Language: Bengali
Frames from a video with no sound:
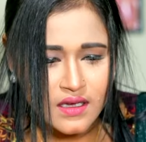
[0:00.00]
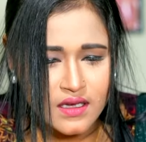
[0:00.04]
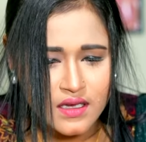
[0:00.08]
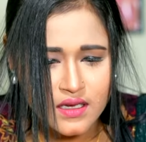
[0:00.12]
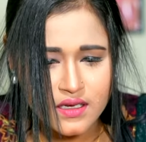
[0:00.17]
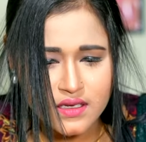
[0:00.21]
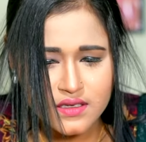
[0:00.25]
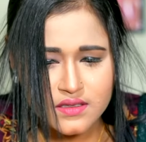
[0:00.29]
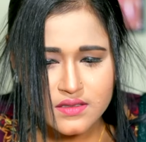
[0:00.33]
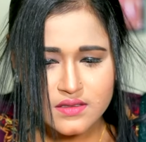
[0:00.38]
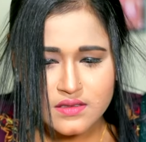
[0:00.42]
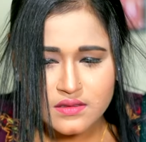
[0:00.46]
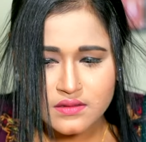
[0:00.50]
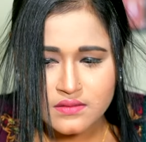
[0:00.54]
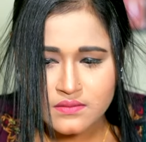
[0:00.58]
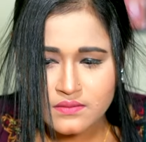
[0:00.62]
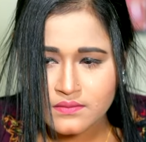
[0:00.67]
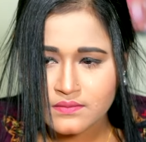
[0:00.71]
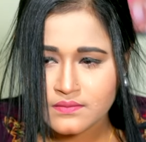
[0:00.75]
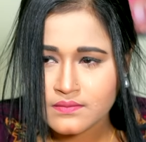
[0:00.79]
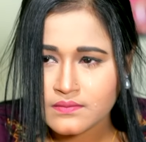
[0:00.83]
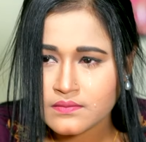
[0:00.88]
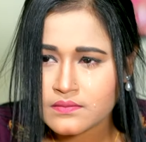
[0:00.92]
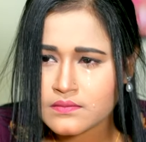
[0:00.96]
রিমি বলল
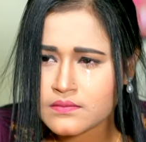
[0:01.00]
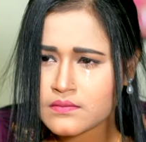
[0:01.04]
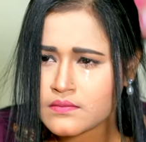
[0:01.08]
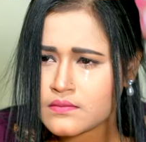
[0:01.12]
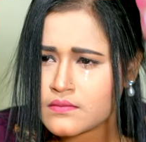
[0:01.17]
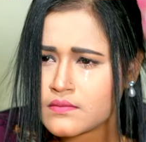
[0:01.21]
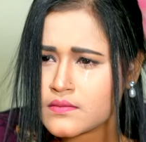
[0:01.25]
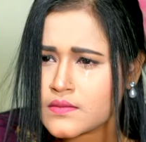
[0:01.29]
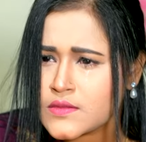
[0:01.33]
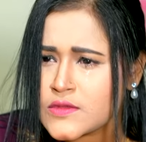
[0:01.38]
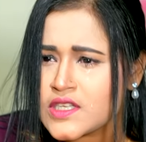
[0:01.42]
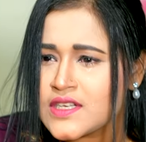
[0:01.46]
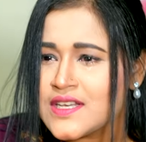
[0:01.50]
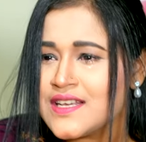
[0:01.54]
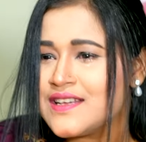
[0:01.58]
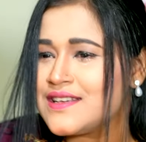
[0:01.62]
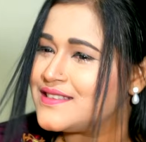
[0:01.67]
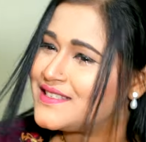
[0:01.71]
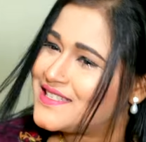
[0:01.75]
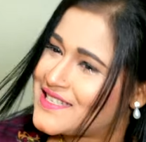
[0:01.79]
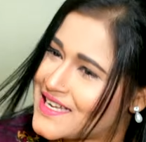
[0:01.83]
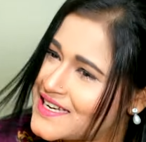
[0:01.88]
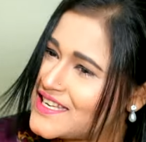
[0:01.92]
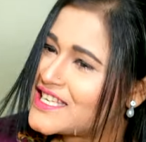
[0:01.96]

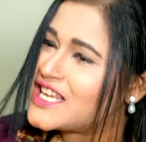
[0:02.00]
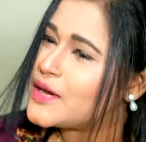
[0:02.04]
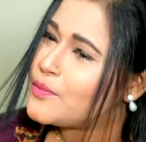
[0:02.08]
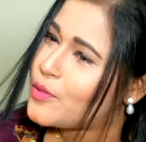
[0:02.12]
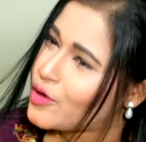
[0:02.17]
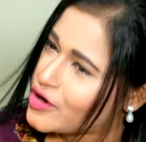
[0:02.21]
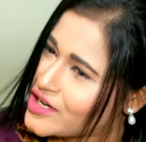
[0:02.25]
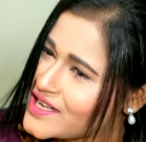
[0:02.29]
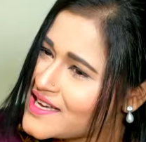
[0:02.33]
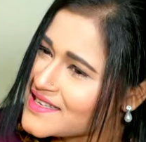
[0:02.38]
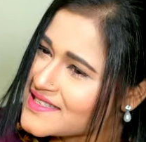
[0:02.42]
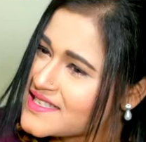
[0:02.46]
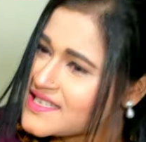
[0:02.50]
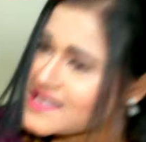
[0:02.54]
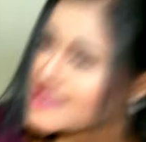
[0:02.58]
জেনিকে মনে আছে